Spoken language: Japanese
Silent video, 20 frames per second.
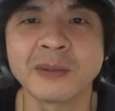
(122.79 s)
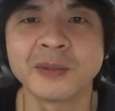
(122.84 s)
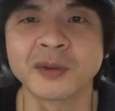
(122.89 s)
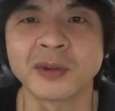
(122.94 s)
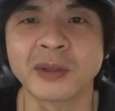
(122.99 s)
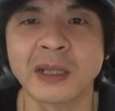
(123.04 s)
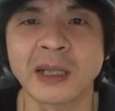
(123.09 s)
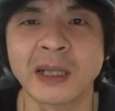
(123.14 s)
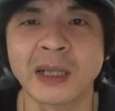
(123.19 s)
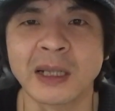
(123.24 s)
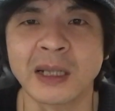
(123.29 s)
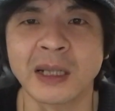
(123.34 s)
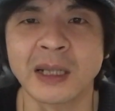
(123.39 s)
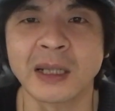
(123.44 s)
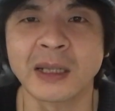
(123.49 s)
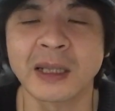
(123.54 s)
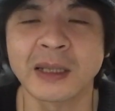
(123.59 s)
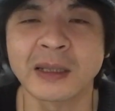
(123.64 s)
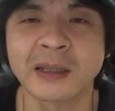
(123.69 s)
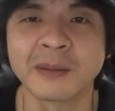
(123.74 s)
ムと
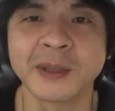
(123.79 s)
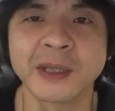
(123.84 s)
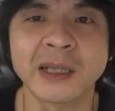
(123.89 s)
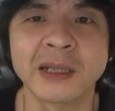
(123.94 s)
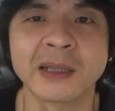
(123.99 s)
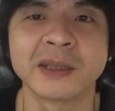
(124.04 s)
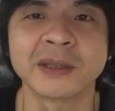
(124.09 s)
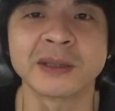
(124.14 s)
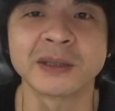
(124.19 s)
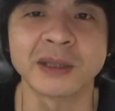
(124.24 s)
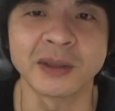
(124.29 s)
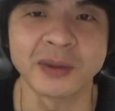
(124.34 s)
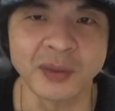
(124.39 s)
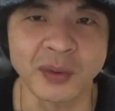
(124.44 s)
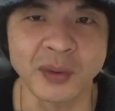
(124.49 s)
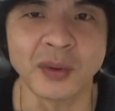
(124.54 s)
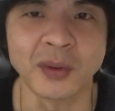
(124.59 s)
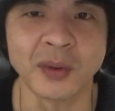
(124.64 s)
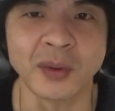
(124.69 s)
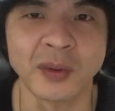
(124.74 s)
かやってみたんですけ
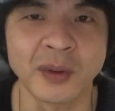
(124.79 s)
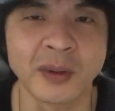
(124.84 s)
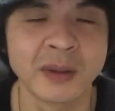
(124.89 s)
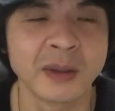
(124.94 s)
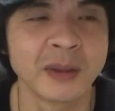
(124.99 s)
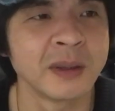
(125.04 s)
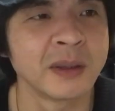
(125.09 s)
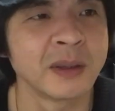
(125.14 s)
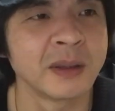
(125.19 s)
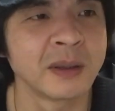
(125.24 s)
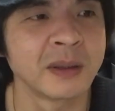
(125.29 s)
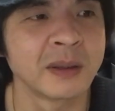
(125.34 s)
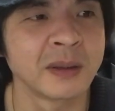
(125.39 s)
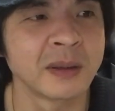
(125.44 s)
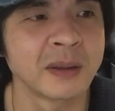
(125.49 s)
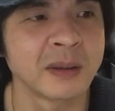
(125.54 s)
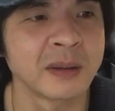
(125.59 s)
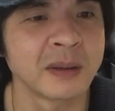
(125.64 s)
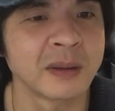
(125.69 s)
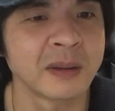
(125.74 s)
ど、
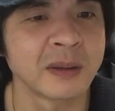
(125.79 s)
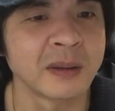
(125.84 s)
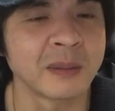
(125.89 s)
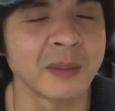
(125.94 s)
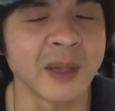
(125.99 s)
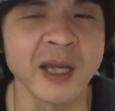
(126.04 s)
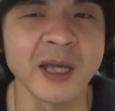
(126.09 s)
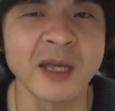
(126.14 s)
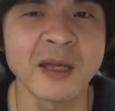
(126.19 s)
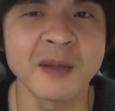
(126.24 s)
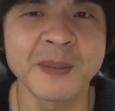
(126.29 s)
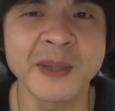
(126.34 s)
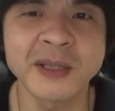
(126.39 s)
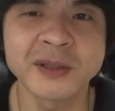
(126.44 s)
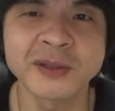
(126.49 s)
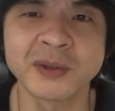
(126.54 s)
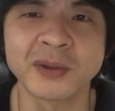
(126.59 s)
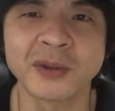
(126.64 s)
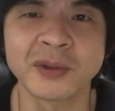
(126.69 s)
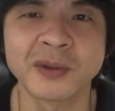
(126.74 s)
まあ、
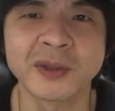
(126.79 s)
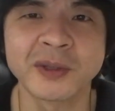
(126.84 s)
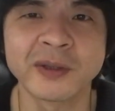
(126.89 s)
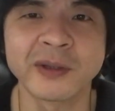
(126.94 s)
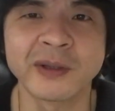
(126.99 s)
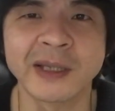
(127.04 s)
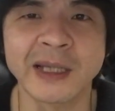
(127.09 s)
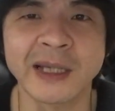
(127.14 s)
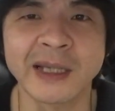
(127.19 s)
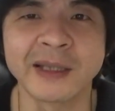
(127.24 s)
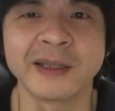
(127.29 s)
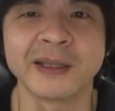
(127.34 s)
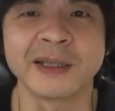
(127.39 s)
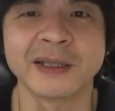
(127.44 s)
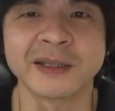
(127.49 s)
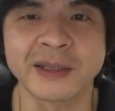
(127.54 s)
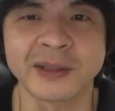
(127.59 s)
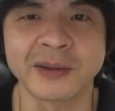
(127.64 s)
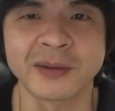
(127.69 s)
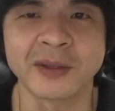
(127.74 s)
APEX ほどではないん
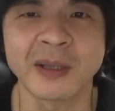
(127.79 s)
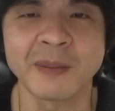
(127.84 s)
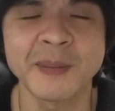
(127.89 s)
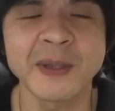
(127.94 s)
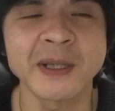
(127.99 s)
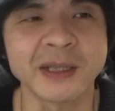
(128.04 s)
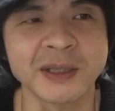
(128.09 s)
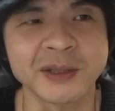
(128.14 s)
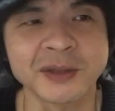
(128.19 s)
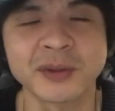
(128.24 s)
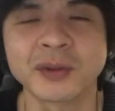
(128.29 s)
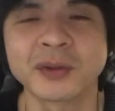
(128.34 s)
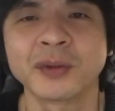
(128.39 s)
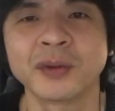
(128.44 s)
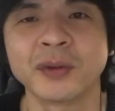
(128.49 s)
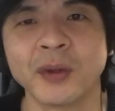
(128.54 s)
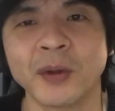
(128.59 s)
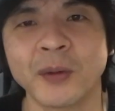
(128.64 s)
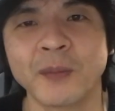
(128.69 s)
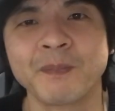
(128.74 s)
ですけどやっぱりねちょっ
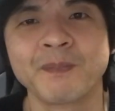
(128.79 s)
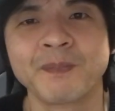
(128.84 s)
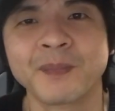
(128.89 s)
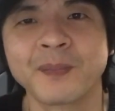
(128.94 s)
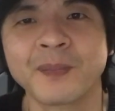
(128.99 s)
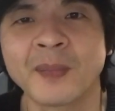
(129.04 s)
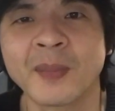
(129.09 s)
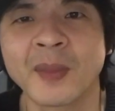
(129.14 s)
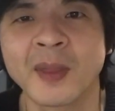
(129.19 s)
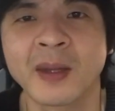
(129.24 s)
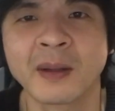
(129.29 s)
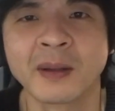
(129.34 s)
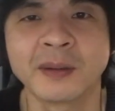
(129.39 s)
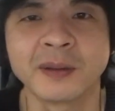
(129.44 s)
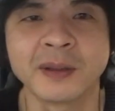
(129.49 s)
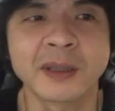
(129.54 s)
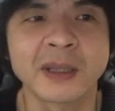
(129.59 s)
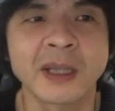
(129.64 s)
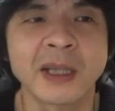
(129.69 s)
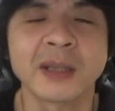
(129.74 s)
と
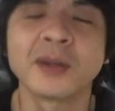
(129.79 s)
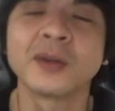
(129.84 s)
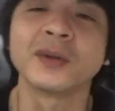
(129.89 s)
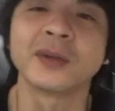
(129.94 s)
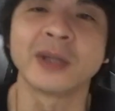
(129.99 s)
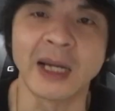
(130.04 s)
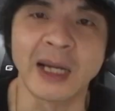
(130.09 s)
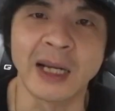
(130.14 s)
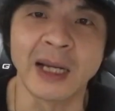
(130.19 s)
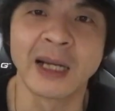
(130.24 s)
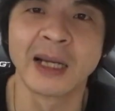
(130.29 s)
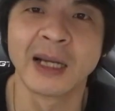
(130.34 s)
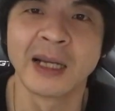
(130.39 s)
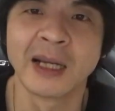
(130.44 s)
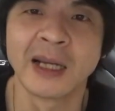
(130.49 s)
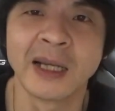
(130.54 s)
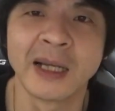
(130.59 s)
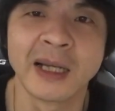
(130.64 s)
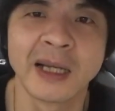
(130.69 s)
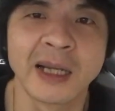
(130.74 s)
似たような
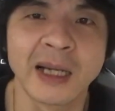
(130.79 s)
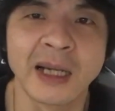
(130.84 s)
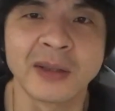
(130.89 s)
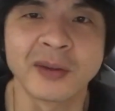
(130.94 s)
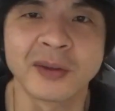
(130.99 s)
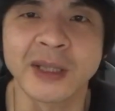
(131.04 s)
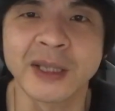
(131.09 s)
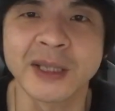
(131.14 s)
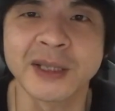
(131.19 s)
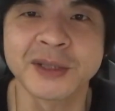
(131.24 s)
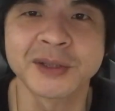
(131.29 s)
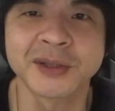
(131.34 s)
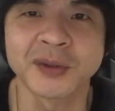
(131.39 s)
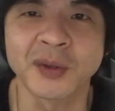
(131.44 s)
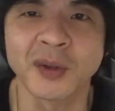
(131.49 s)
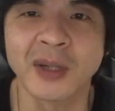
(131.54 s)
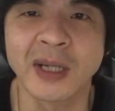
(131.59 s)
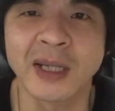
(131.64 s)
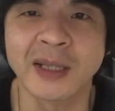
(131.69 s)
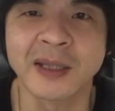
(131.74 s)
あの現
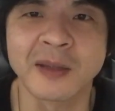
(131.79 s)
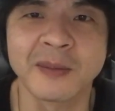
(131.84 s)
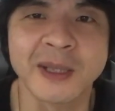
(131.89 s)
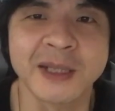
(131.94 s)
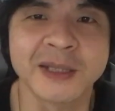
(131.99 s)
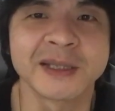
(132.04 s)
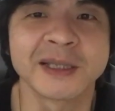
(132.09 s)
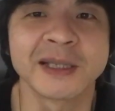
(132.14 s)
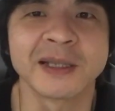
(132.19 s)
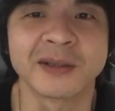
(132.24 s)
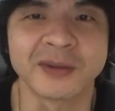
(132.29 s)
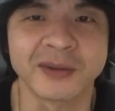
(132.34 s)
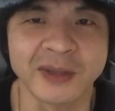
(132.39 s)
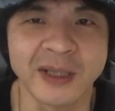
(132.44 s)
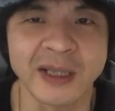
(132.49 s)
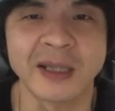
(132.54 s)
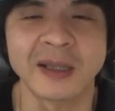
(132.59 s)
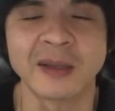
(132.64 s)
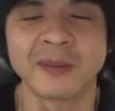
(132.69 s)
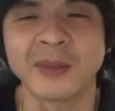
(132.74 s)
象が出ましたの
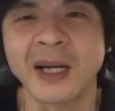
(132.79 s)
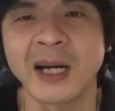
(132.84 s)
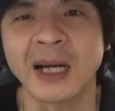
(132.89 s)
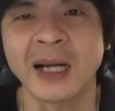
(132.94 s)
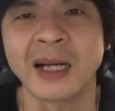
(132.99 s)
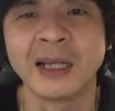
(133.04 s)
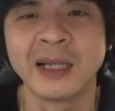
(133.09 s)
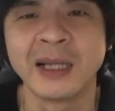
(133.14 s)
でま